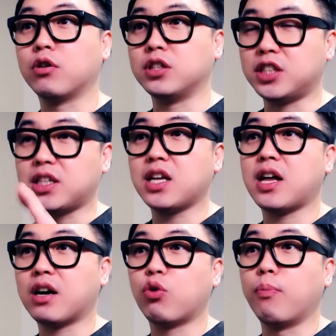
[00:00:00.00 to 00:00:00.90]
그
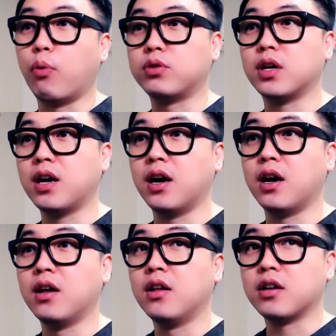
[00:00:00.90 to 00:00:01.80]
시기상으로 볼
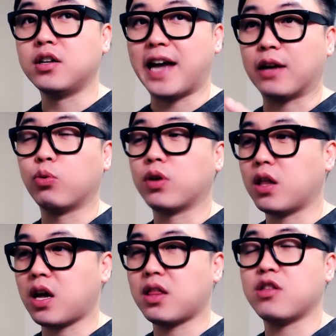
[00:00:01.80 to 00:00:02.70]
때나 그 야동의
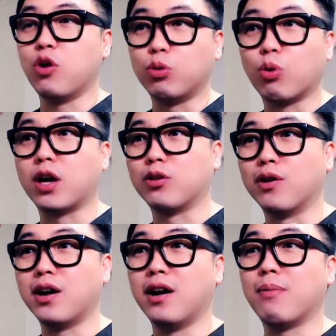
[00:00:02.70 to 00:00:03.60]
생산
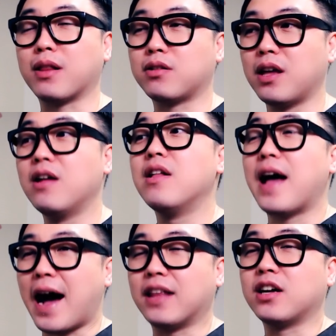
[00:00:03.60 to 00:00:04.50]
연도라던가 봤을 때
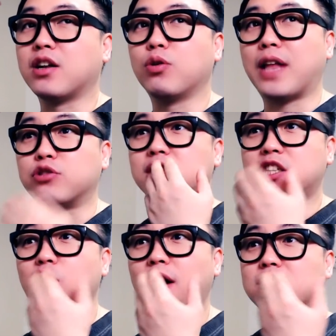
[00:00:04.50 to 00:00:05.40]
아니 그리고 나중에
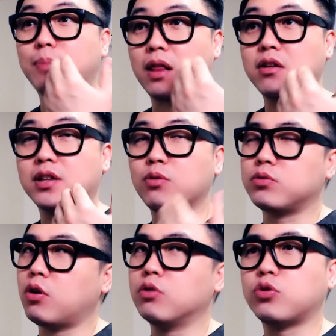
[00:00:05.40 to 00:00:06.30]
치열까지 봤을 때도
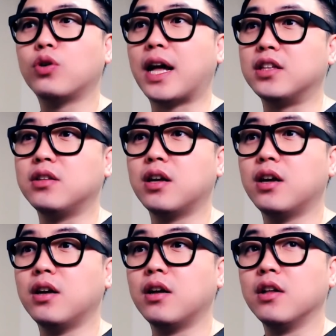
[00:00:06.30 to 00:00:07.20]
어 저건
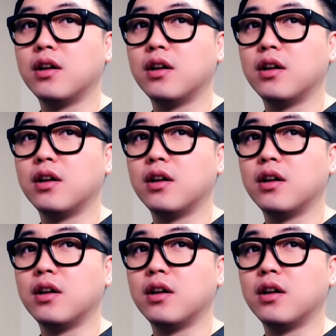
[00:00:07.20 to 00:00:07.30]
아닌데